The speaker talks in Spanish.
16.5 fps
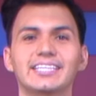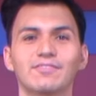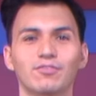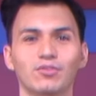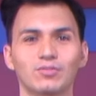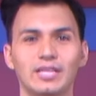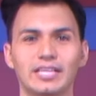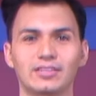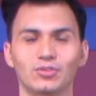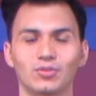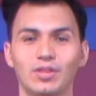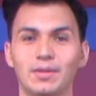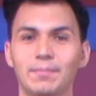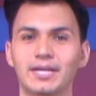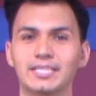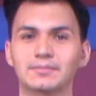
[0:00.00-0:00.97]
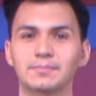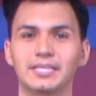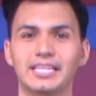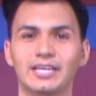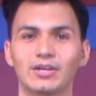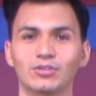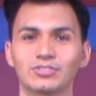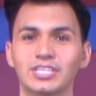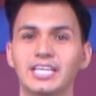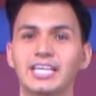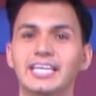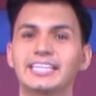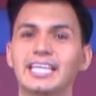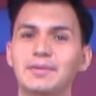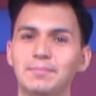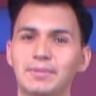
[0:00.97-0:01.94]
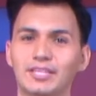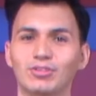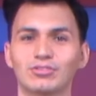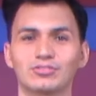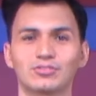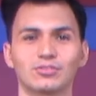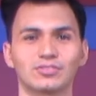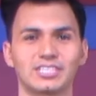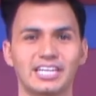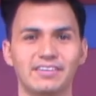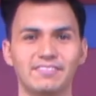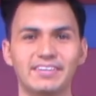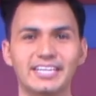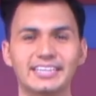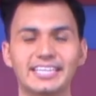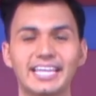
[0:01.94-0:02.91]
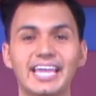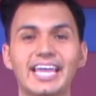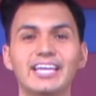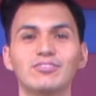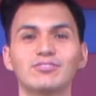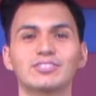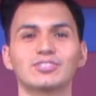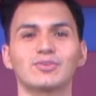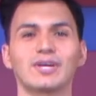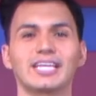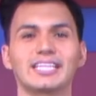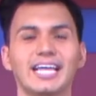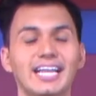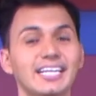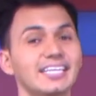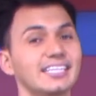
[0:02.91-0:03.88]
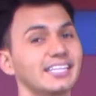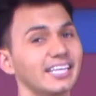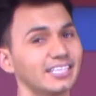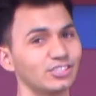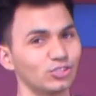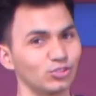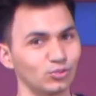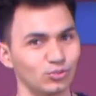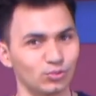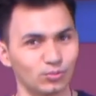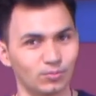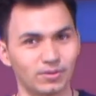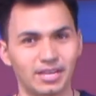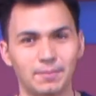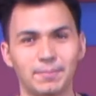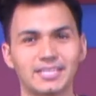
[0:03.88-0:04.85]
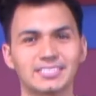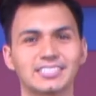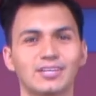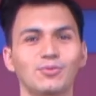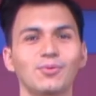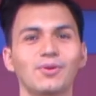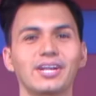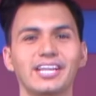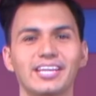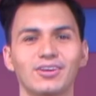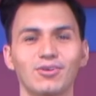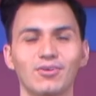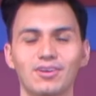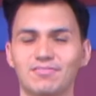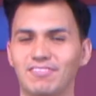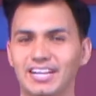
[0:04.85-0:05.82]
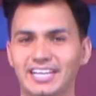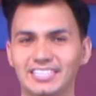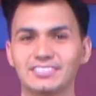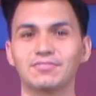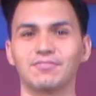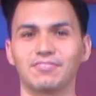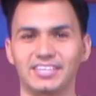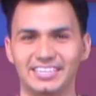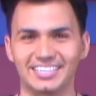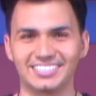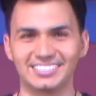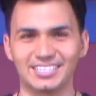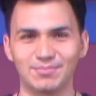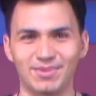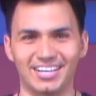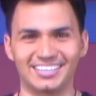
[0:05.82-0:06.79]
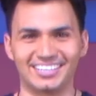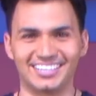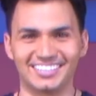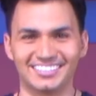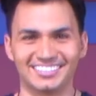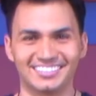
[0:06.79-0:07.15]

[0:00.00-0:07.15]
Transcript: disfrutando de más videos, te invito a suscribirte en nuestro canal de YouTube. Que pasen un rico y feliz fin de semana.